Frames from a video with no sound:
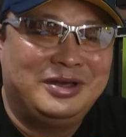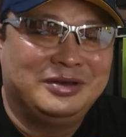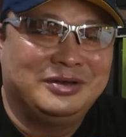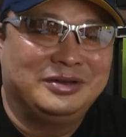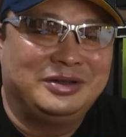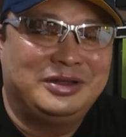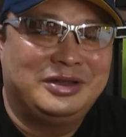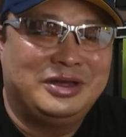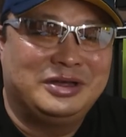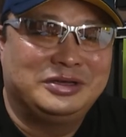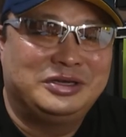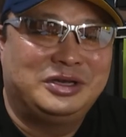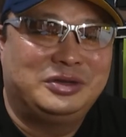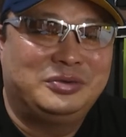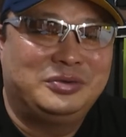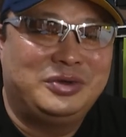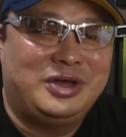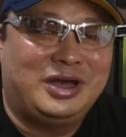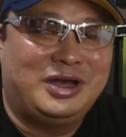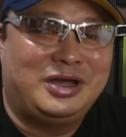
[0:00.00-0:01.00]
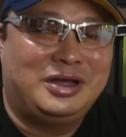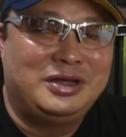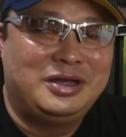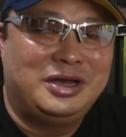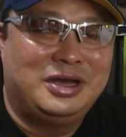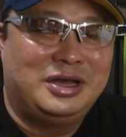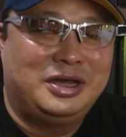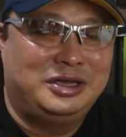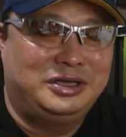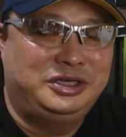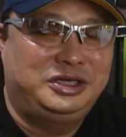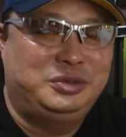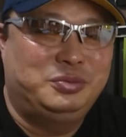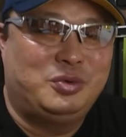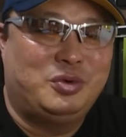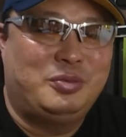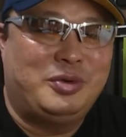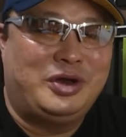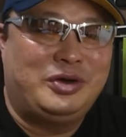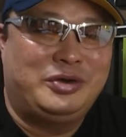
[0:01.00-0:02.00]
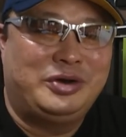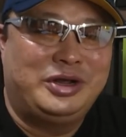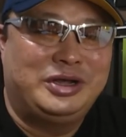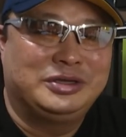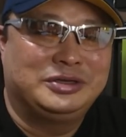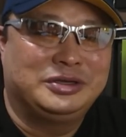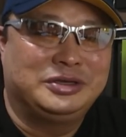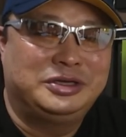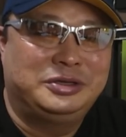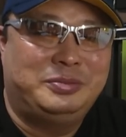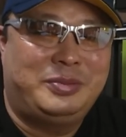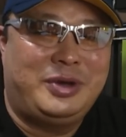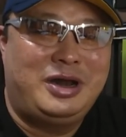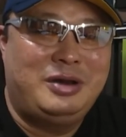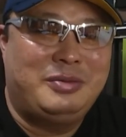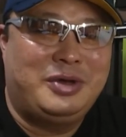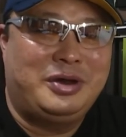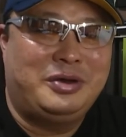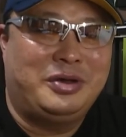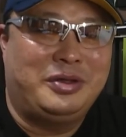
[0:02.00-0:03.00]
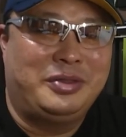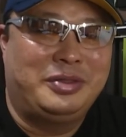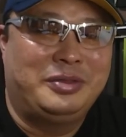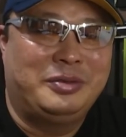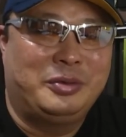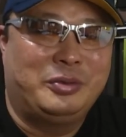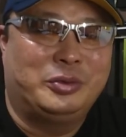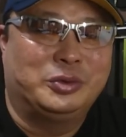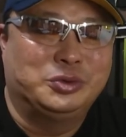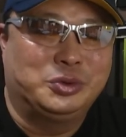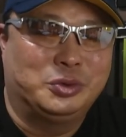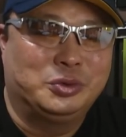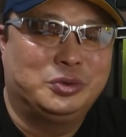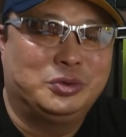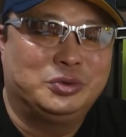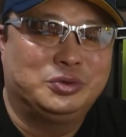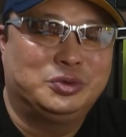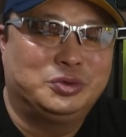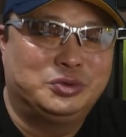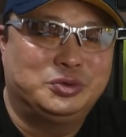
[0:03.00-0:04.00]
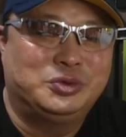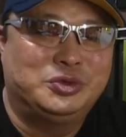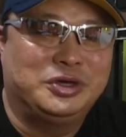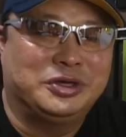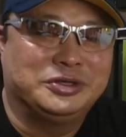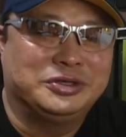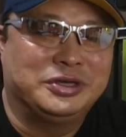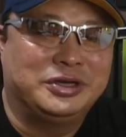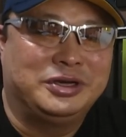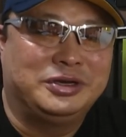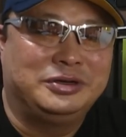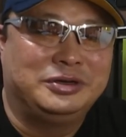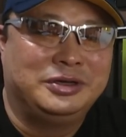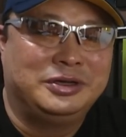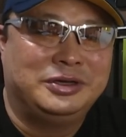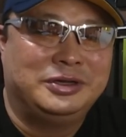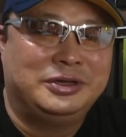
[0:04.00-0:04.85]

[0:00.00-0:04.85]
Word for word: 그때 당시에도 약 십오만 원에서 십팔만 원, 그 정도 수준이었어요.